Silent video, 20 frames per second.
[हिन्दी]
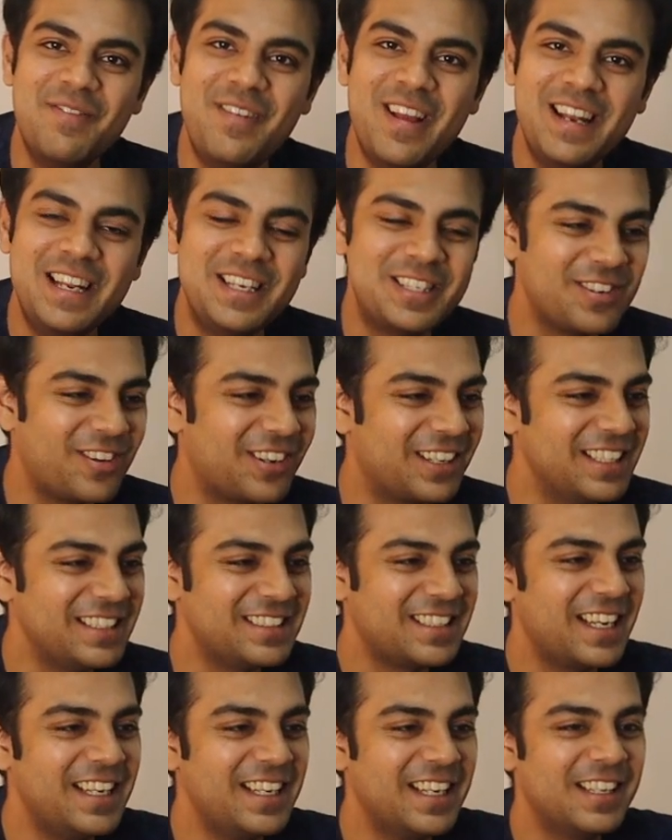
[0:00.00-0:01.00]
मेरी शॉर्ट
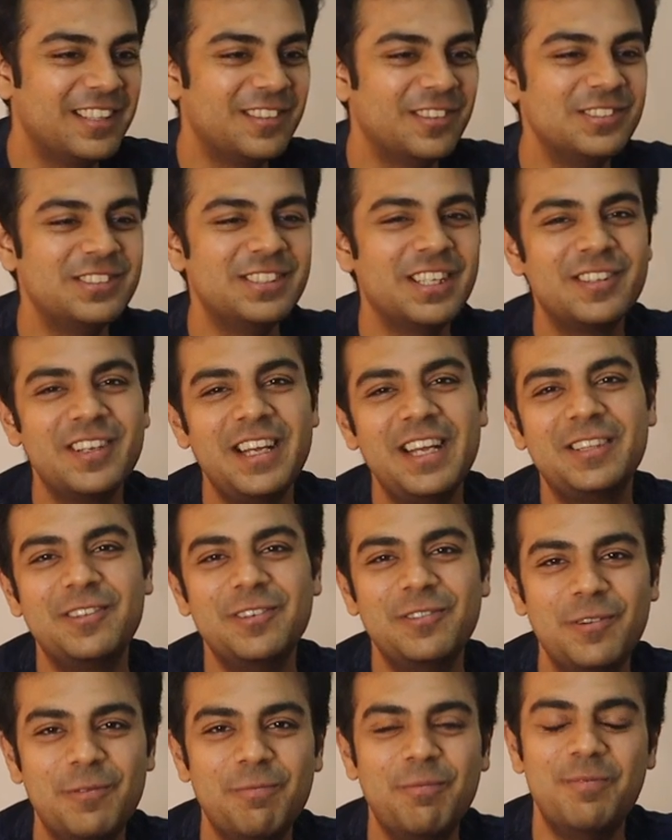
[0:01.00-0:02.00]
लिस्ट आई है तो उसने तो एक
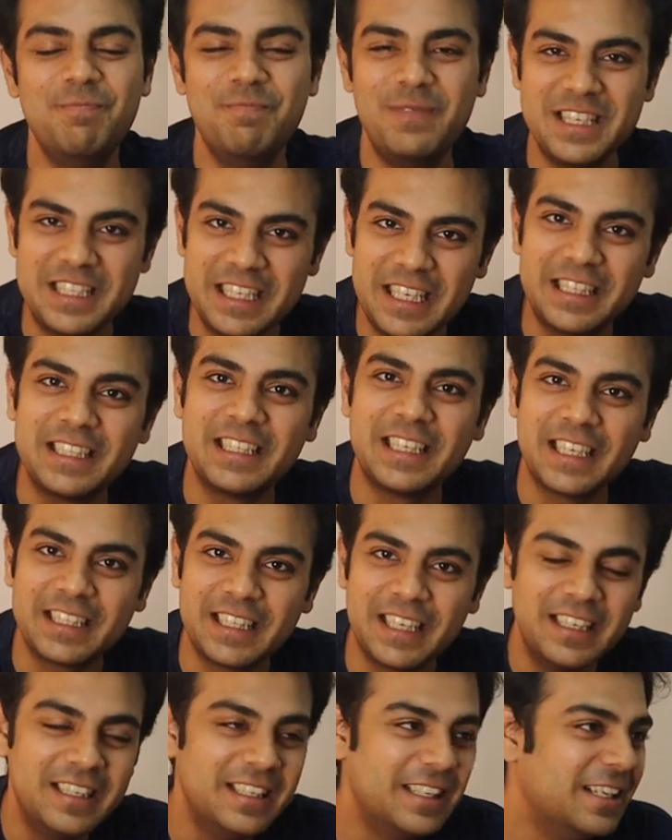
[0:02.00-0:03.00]
तो वो बिजी इतना
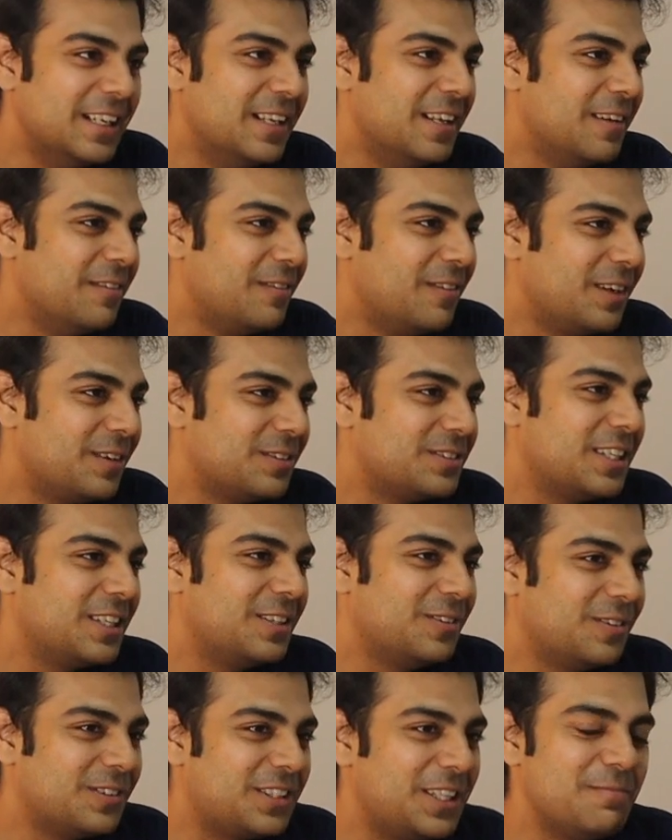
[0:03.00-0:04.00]
था फिर उसने
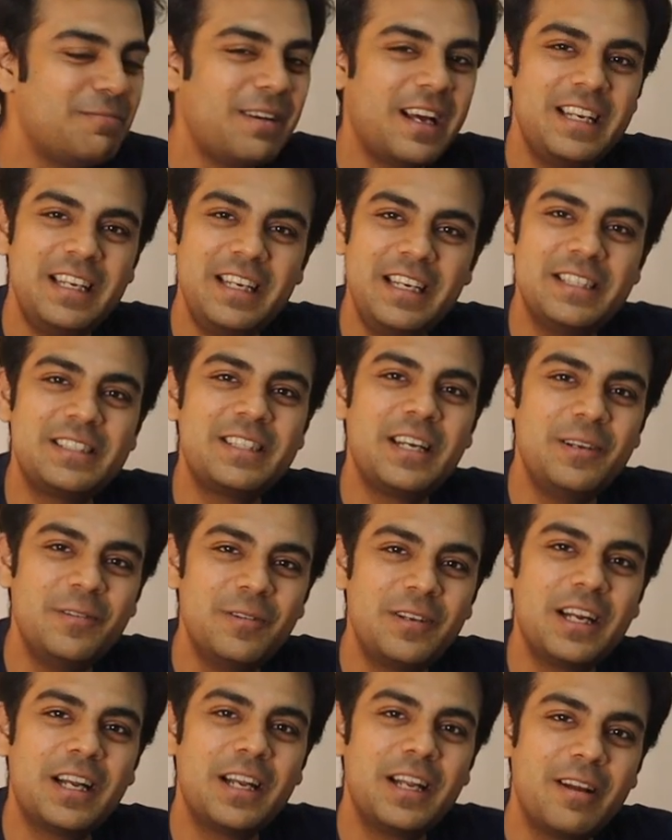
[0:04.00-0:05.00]
दो तीन बार ही
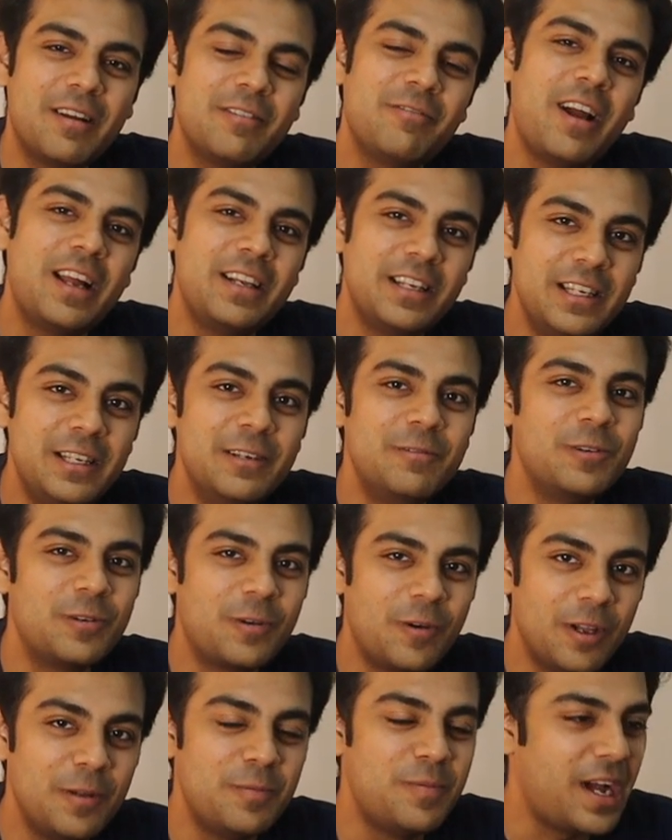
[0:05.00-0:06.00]
रिस्केड्यूल करने के बाद फाइनली वो
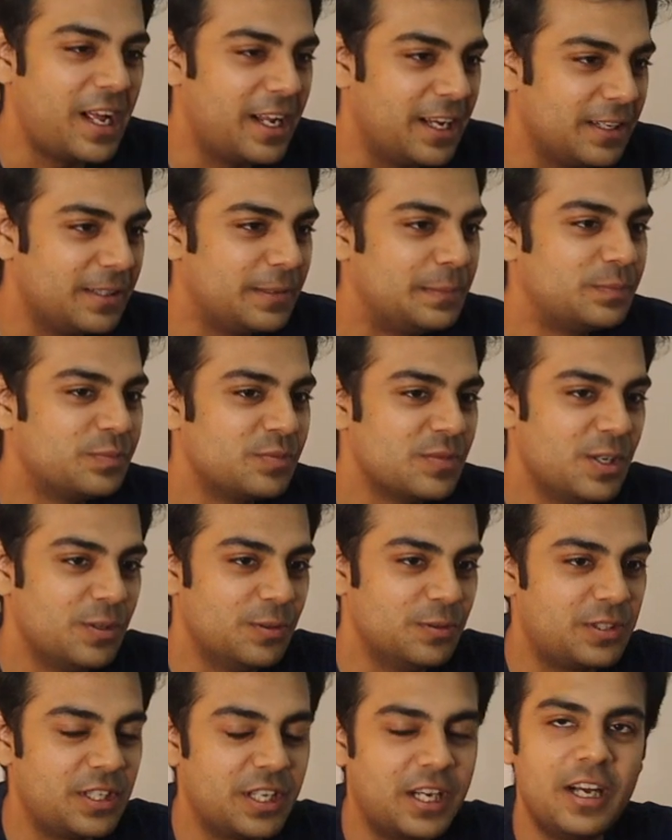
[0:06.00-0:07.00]
कॉल पर आया
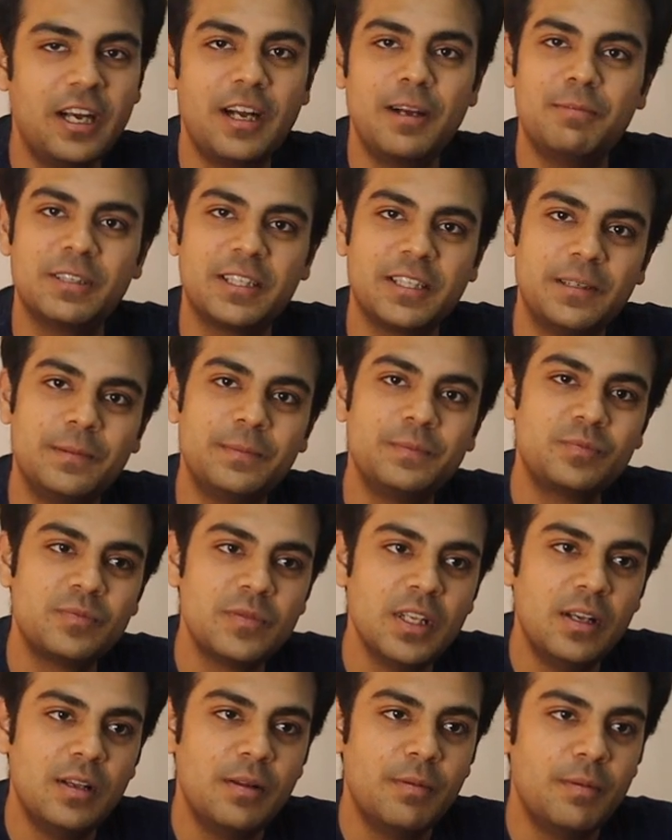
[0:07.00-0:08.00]
उसने कहा हाँ बता
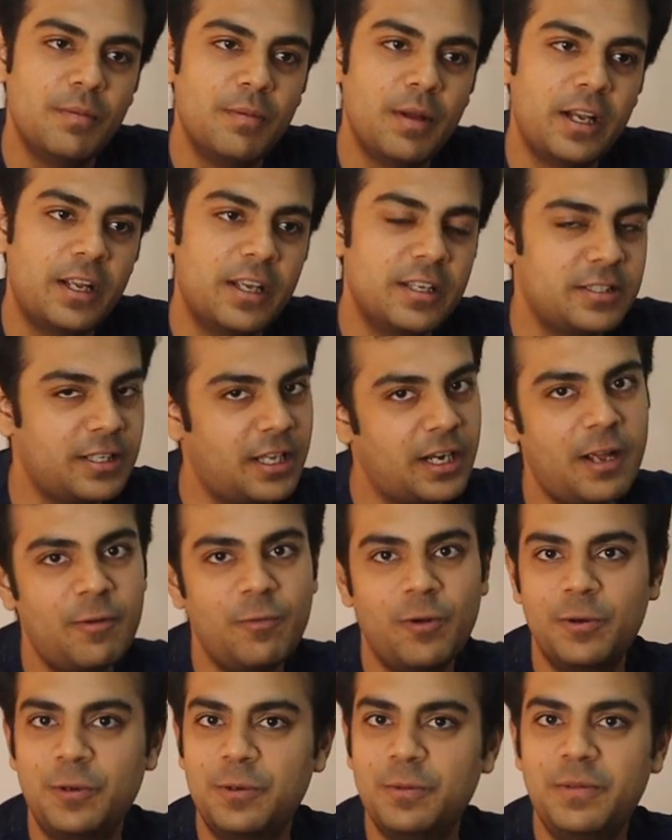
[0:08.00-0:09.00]
मैंने कहा सर
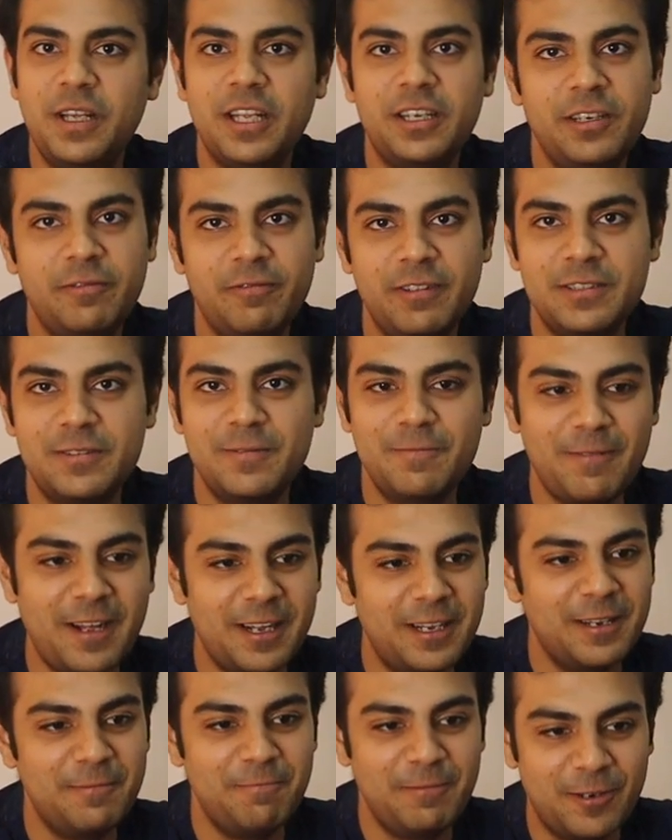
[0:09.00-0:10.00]
आई वॉन्ट टू बी एन इन्वेस्टमेंट
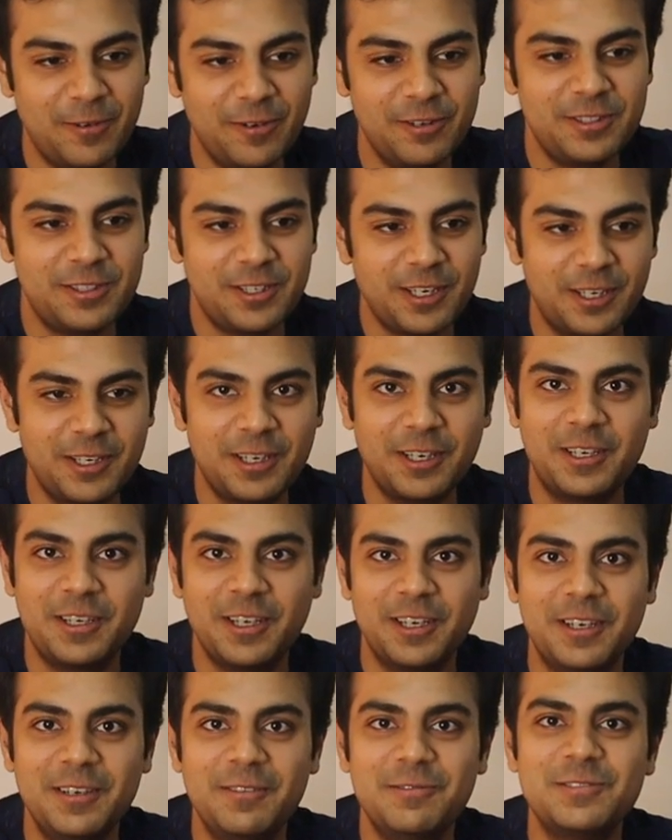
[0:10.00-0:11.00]
बैंकर बिकॉज टक टक
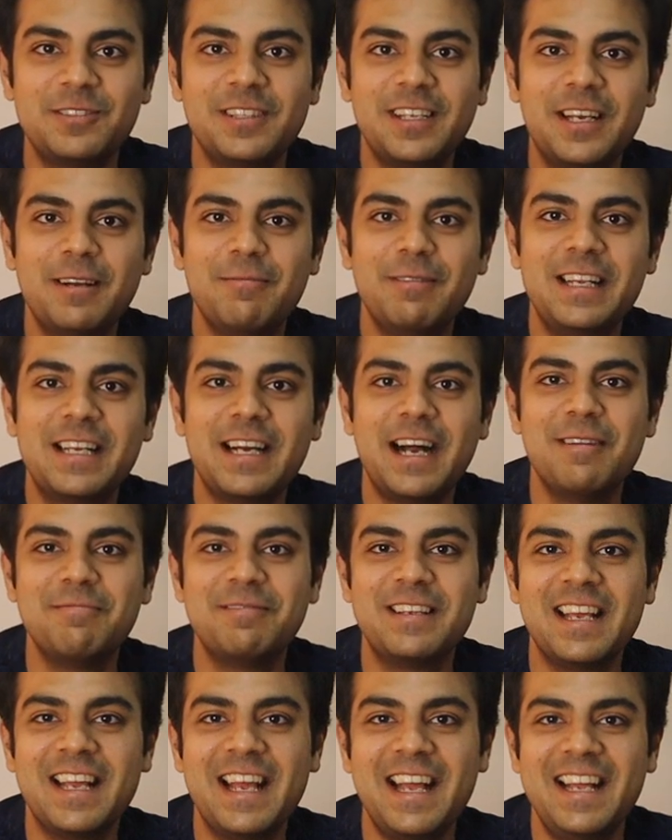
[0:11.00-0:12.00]
टक उसने कहा भाई
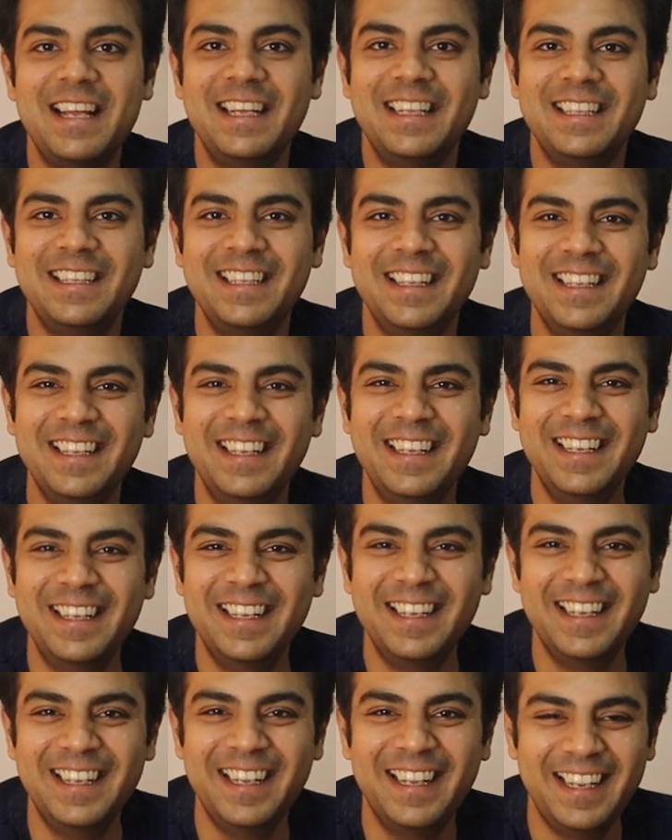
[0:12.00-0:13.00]
काम क्या
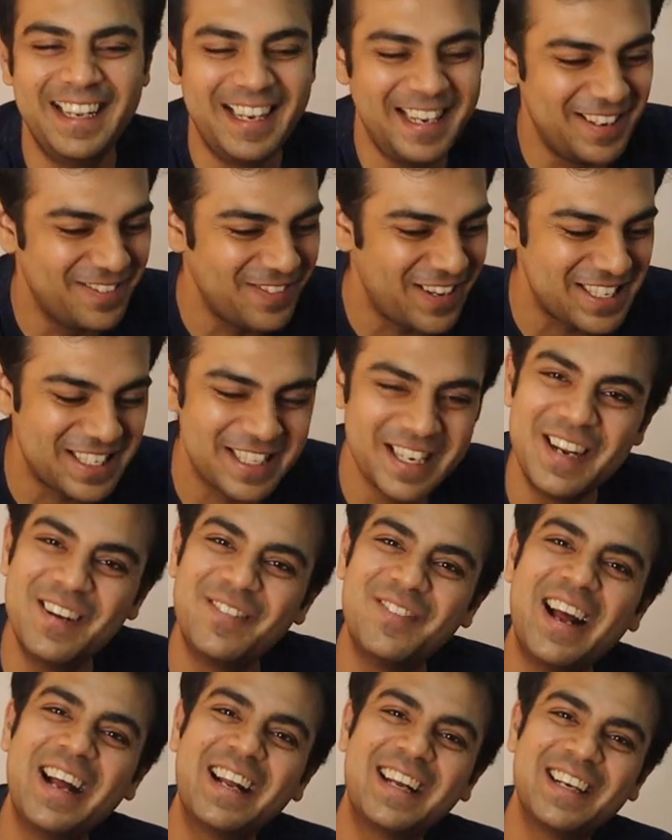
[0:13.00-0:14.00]
है
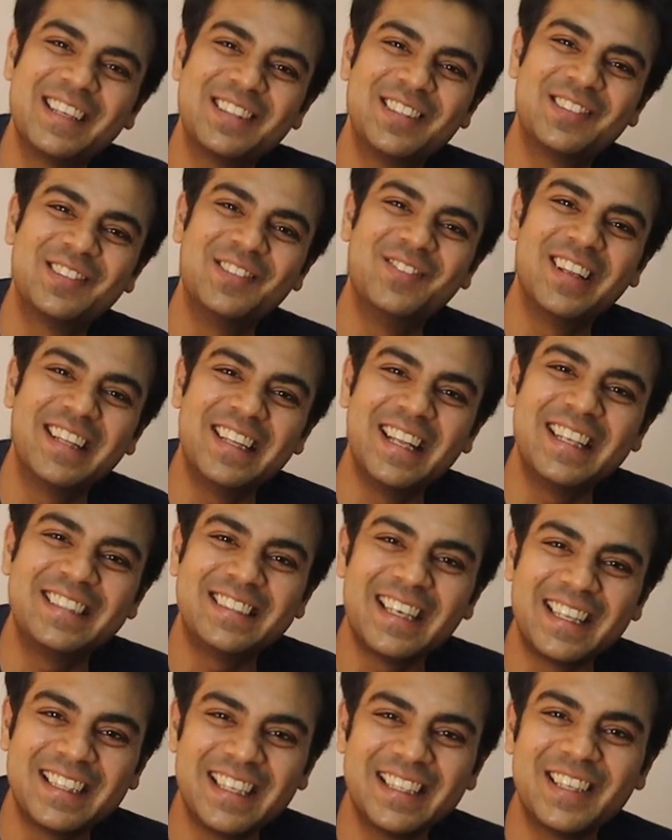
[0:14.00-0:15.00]
इन्वेस्टमेंट बैंकर तो तू बनना
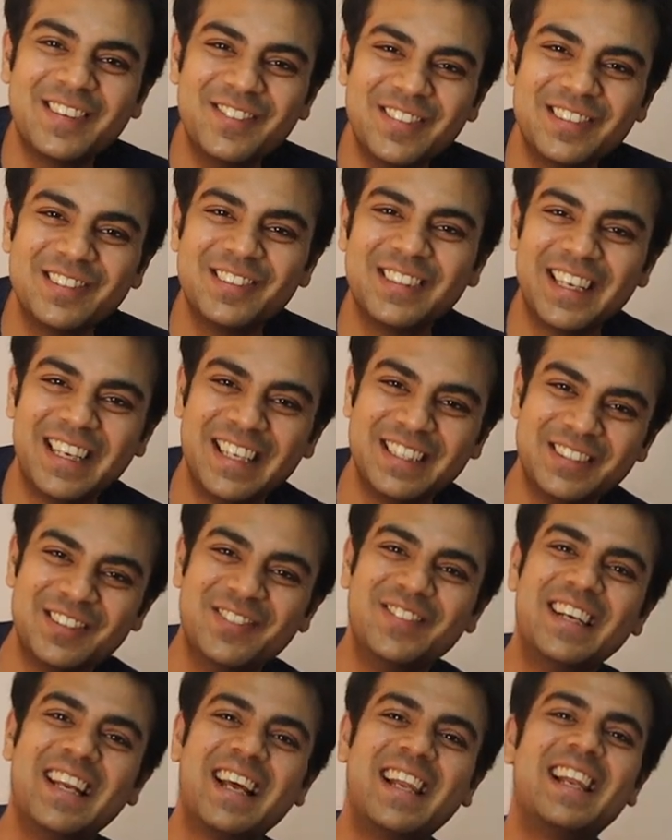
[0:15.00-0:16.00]
चाहता है तभी तूने
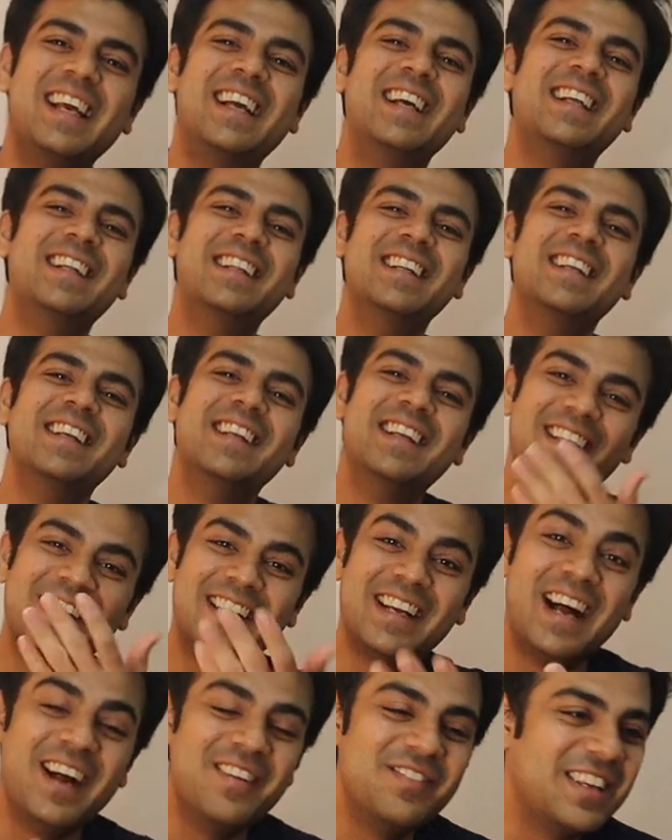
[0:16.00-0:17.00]
रिज्यूमे डाला है
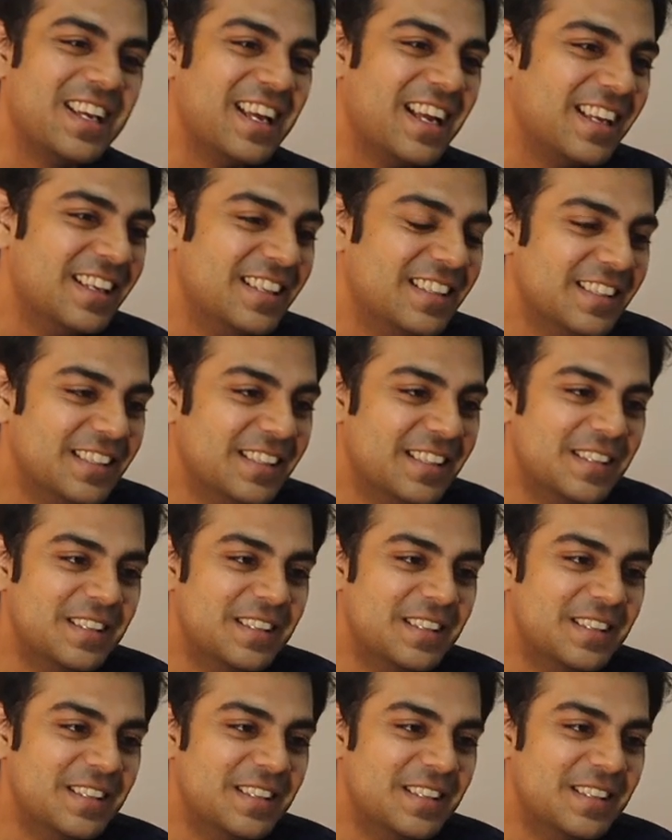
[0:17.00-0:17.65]
काम क्या है